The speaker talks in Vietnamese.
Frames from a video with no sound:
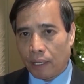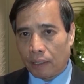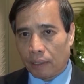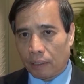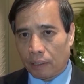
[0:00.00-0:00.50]

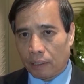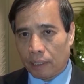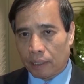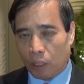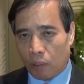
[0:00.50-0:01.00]
ờ,
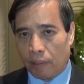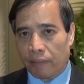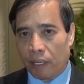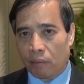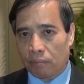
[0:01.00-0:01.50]
đi sâu
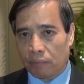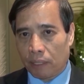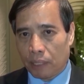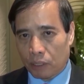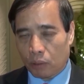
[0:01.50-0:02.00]
hòa vào
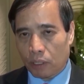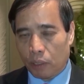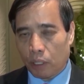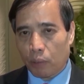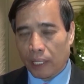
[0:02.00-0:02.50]
và mở rộng ra
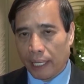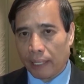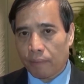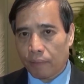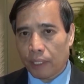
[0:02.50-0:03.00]
nhiều cái quan
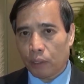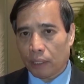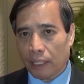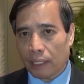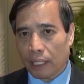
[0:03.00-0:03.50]
hệ thì
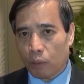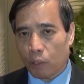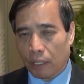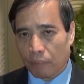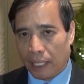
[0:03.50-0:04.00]
tôi tin là cái
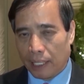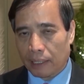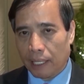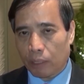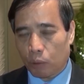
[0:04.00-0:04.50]
cuộc gặp
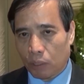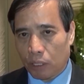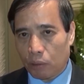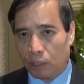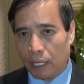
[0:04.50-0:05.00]
này giữa hai thủ
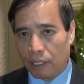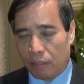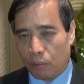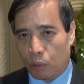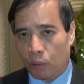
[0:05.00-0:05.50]
tướng cũng như hai
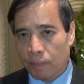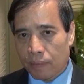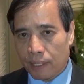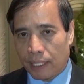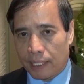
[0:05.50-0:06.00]
chính phủ
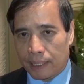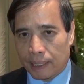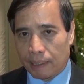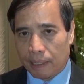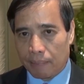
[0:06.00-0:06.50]

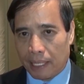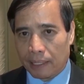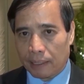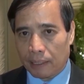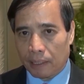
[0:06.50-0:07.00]
sẽ có những
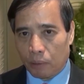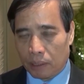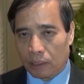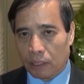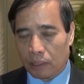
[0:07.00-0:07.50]
bàn
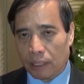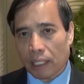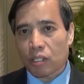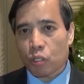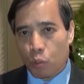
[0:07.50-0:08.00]
luận
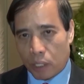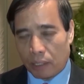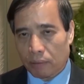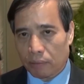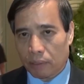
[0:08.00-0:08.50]
rất là sâu
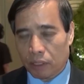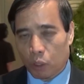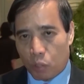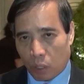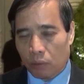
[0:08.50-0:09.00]
sắc
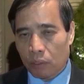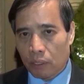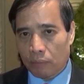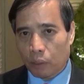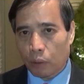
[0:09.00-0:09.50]
sâu rộng
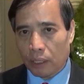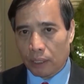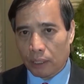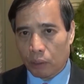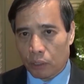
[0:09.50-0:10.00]
và tôi
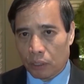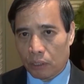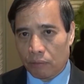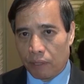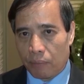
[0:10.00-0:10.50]
tin là thủ
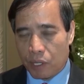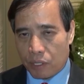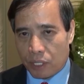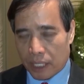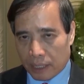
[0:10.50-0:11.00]
tướng phạm minh
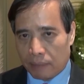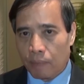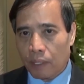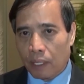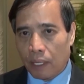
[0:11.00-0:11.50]
chính